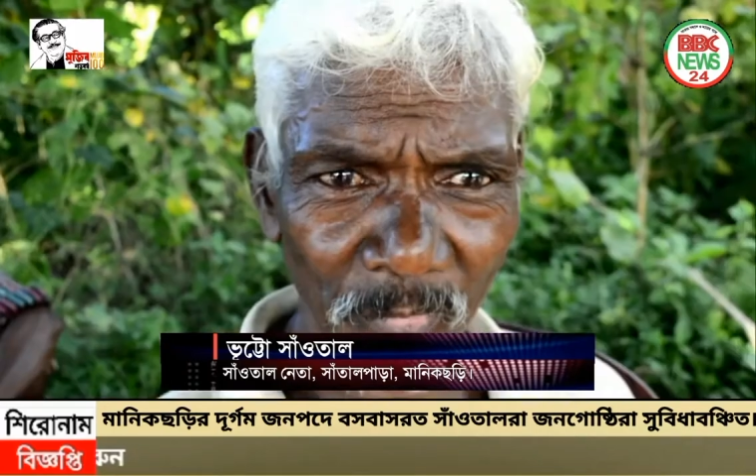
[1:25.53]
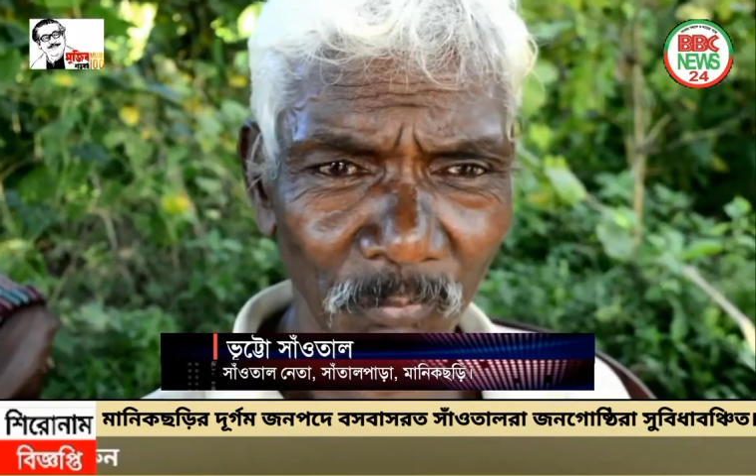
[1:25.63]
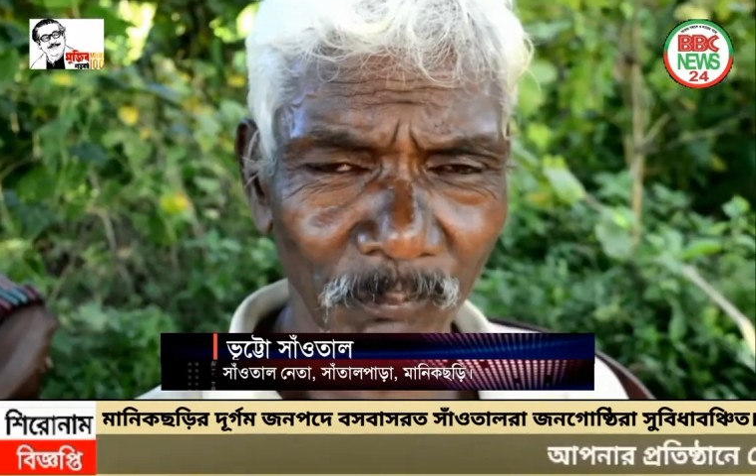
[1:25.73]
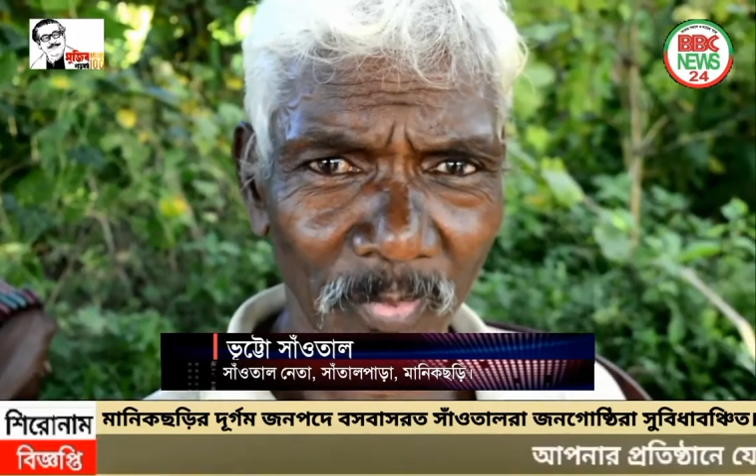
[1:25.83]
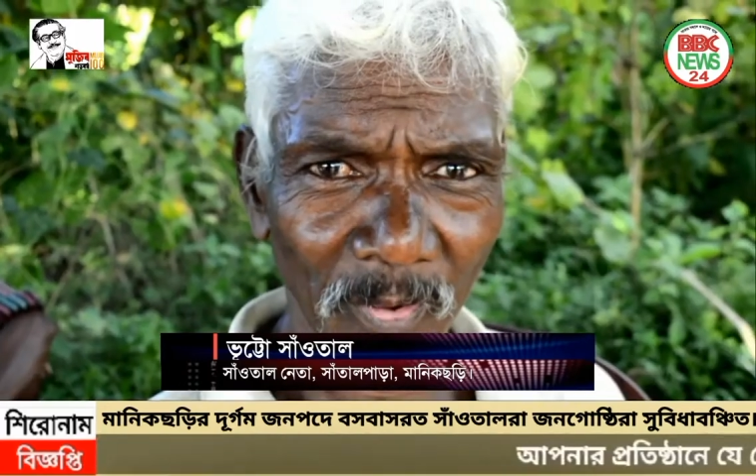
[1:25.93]

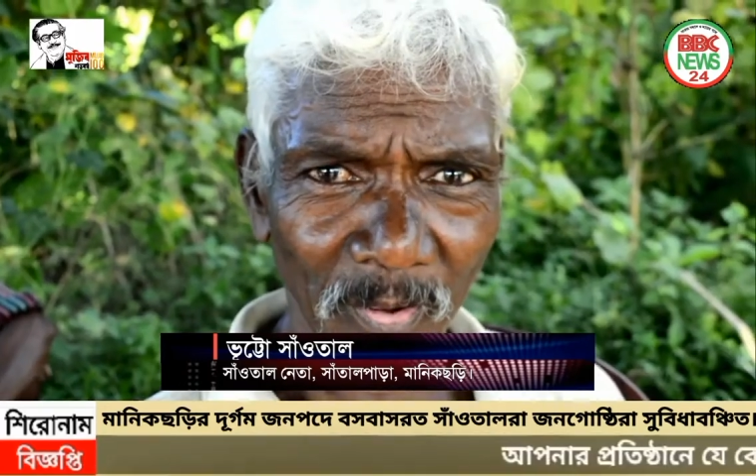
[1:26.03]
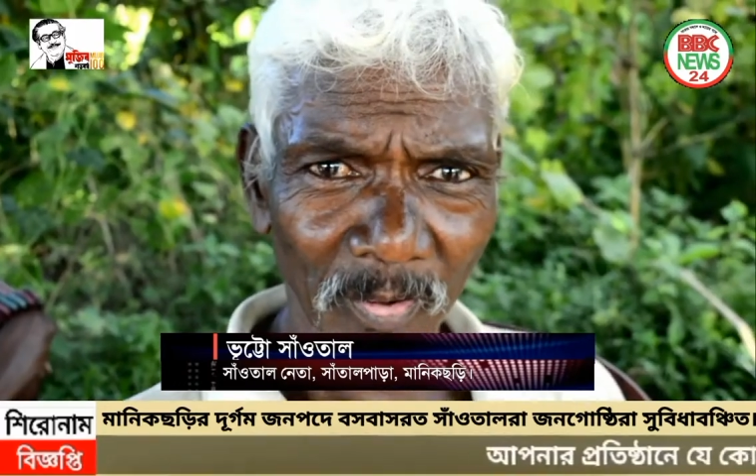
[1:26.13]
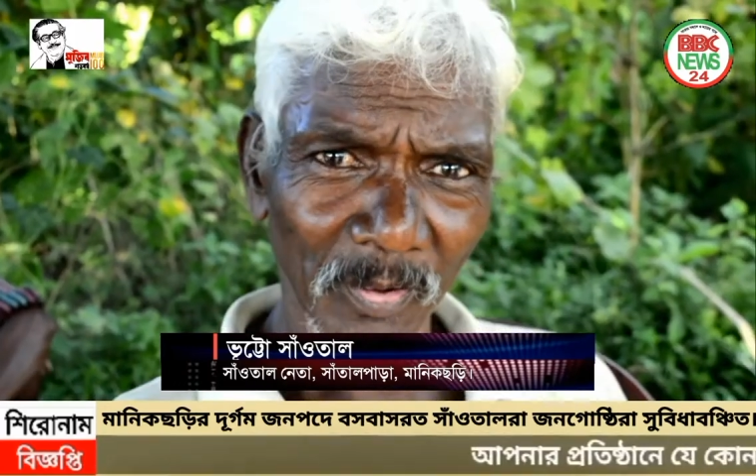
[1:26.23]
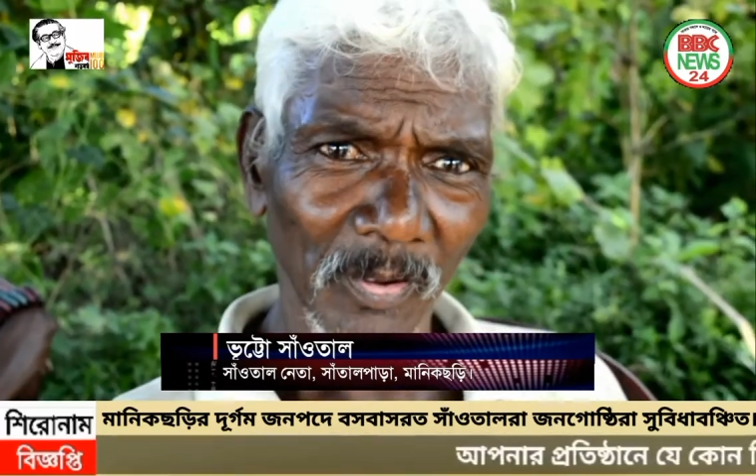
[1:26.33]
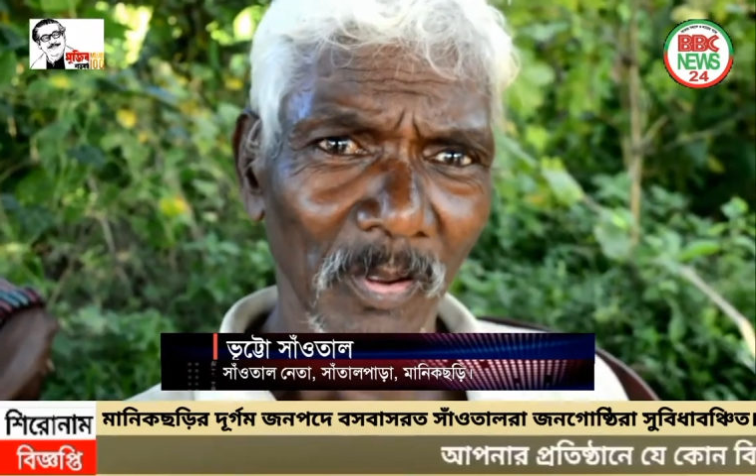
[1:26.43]
অসুবিধা
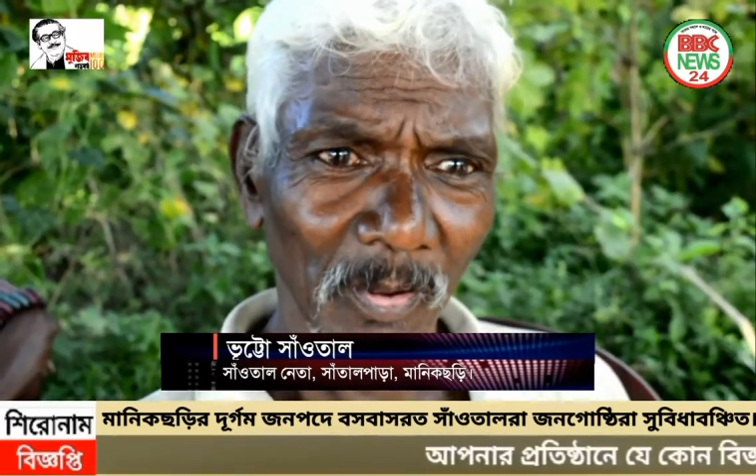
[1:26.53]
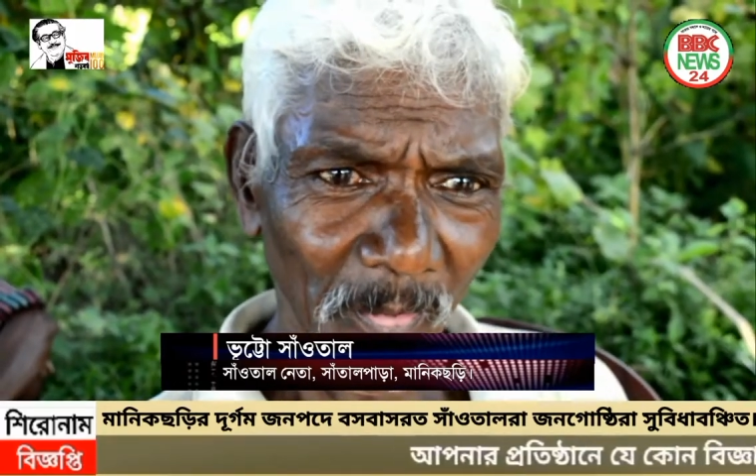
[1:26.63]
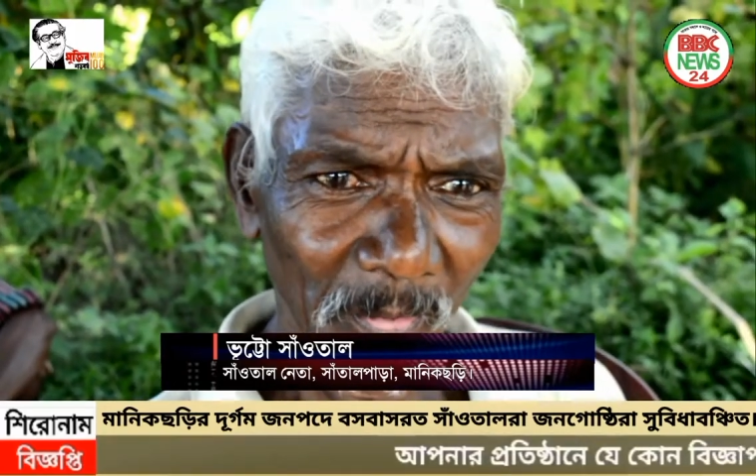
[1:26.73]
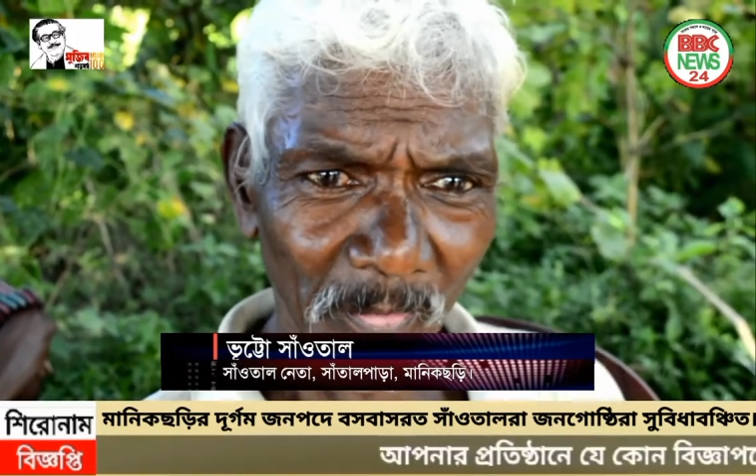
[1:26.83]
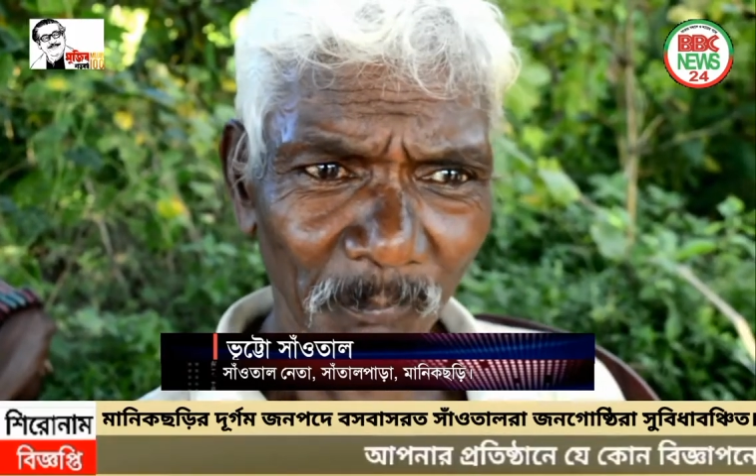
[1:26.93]

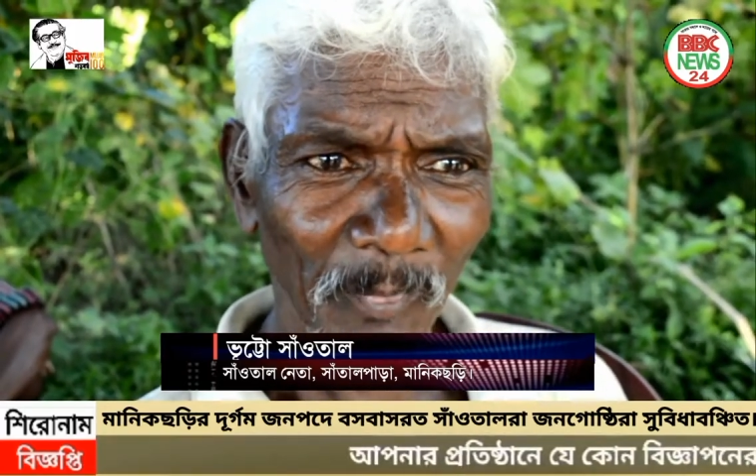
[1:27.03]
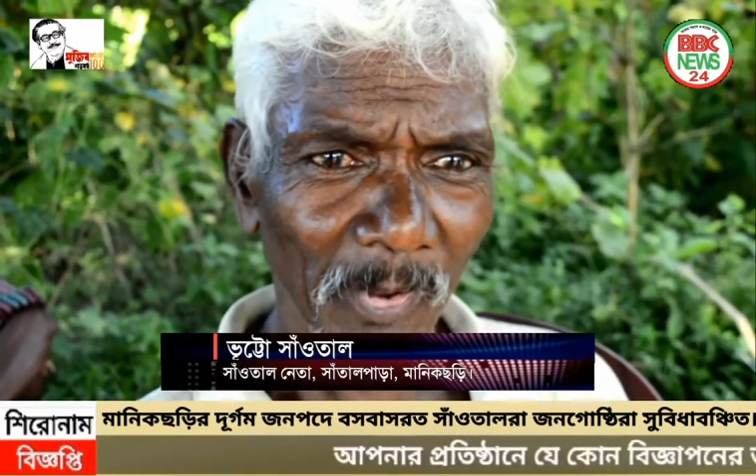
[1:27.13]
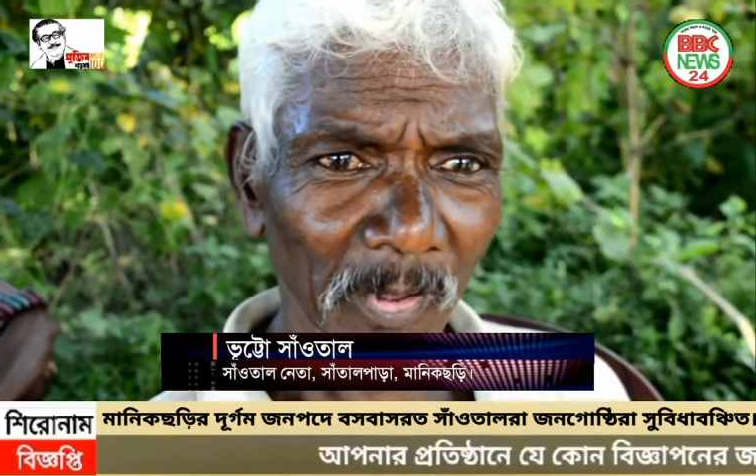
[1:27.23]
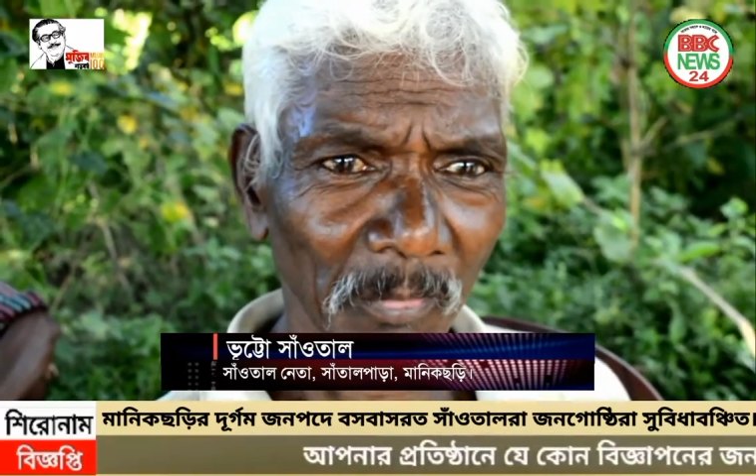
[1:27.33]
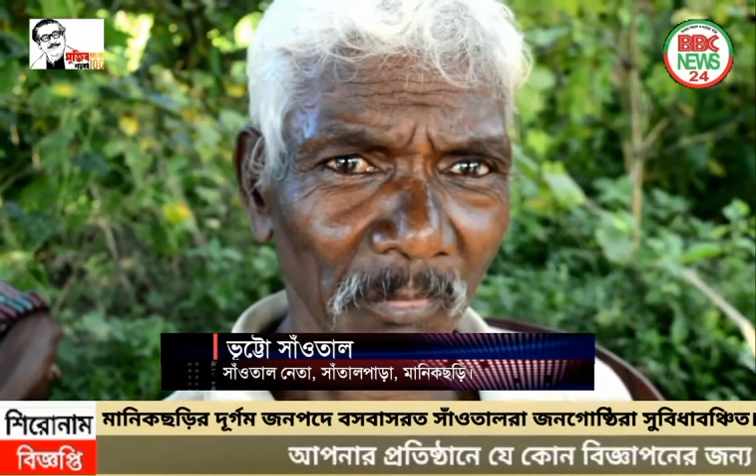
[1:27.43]
পানির